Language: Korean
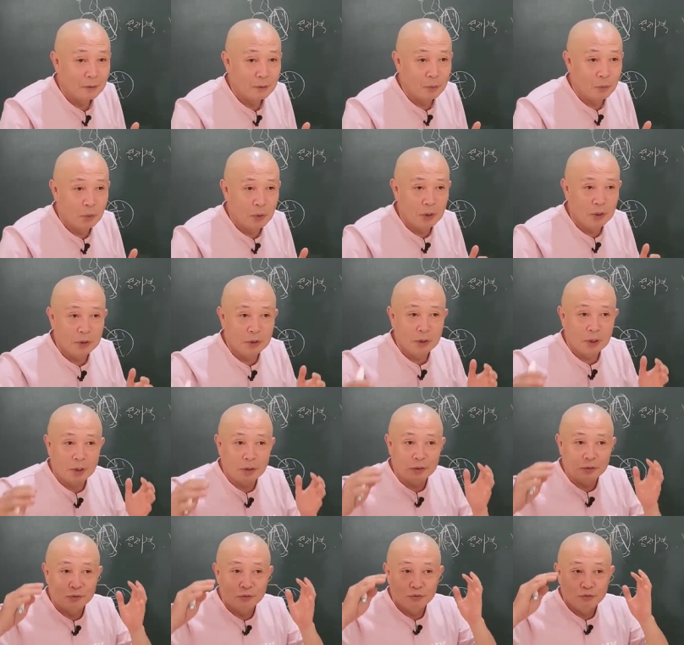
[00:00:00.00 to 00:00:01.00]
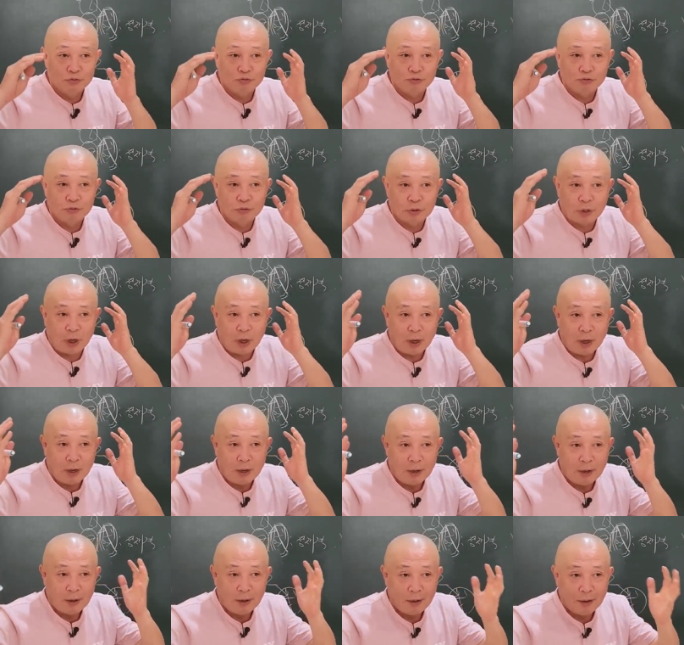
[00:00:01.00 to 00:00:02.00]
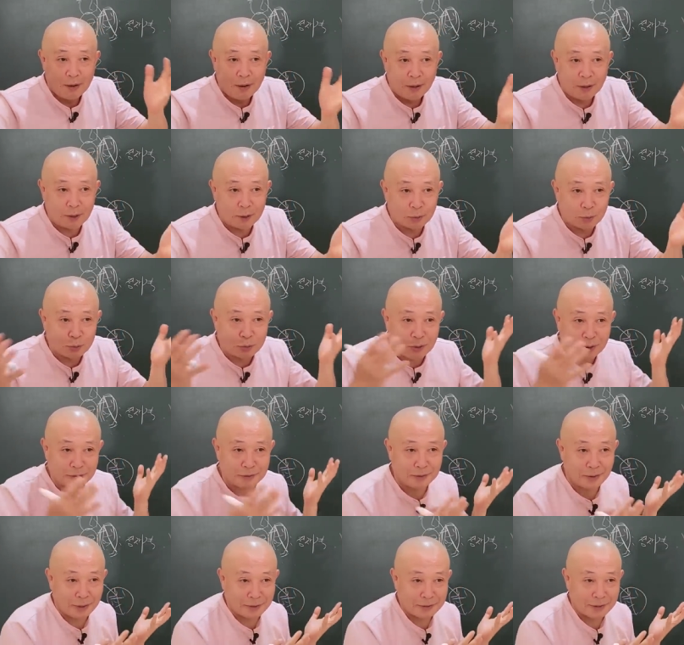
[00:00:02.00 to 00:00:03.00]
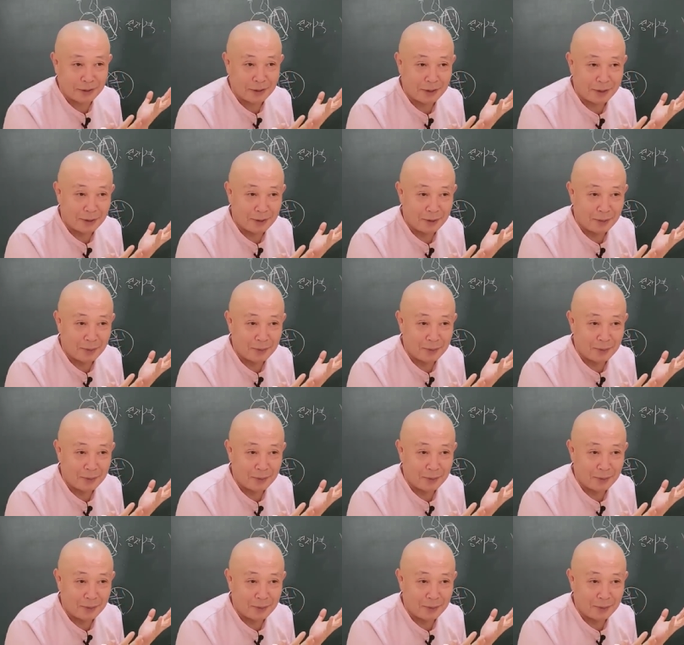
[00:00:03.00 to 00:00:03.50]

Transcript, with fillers: 그왜 인간은 죽을까? 해가 도닦은 거 아니야.